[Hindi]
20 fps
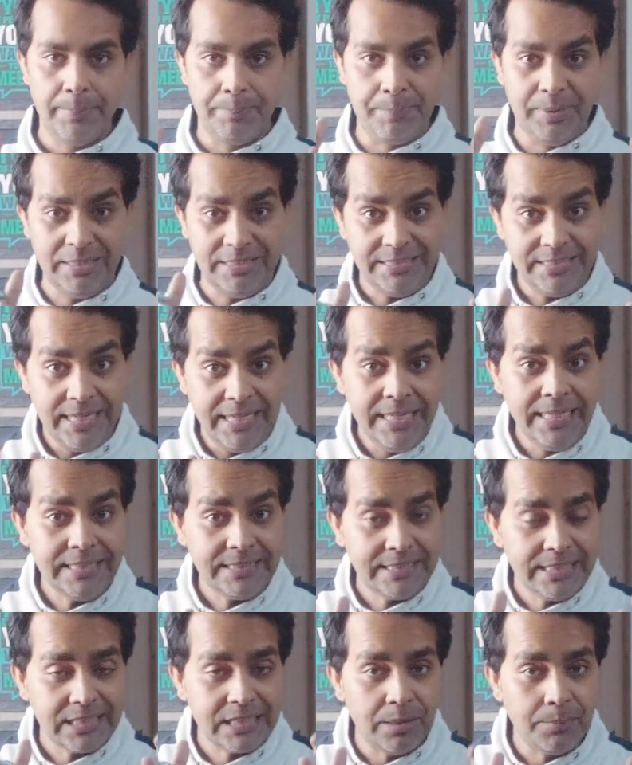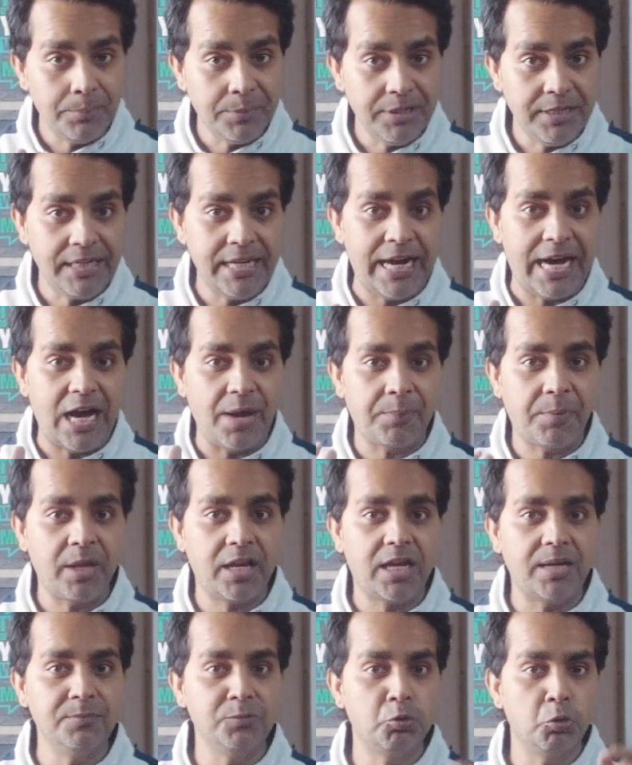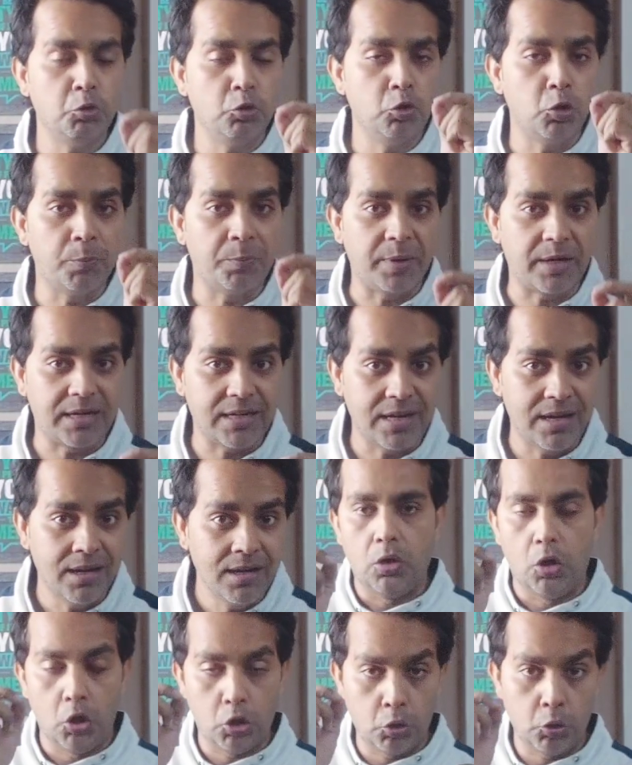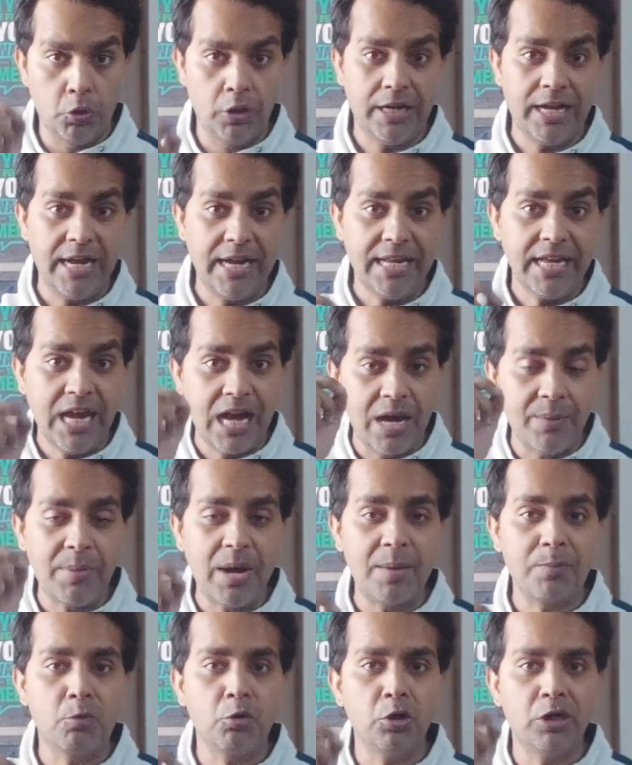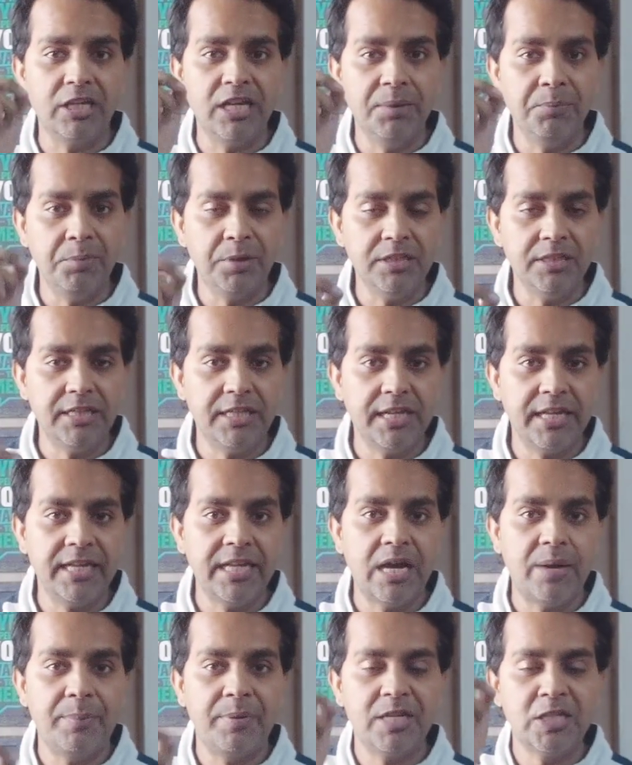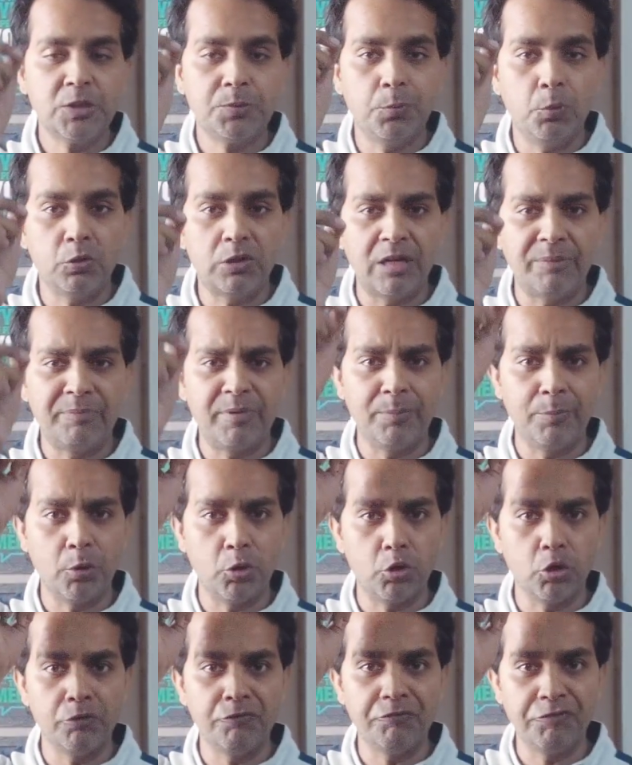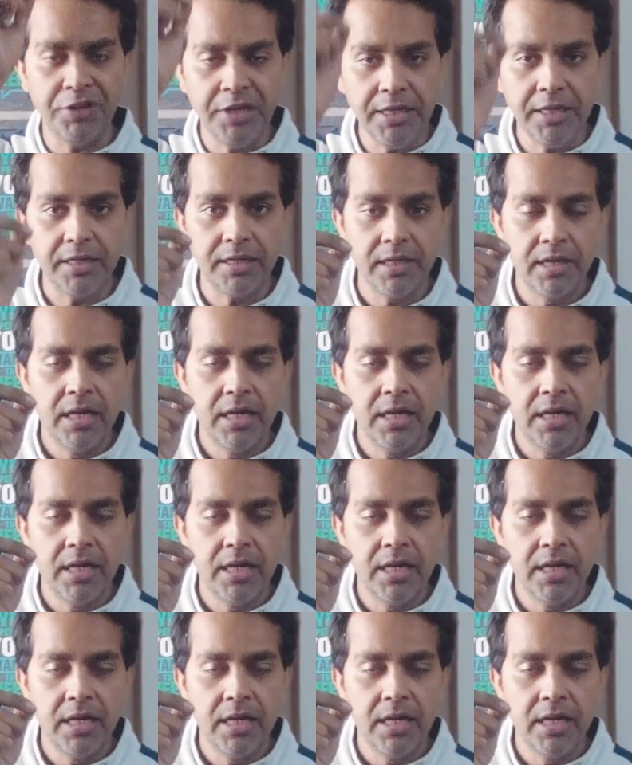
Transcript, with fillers: बट यही इसी कंपनी ने आपकी कमज़ोरी को पकड़ा और उन्होंने कहा कि हम आपको डीएमटी दे रहे हैं यहाँ पर इस पोर्टल पर बिल्कुल फ्री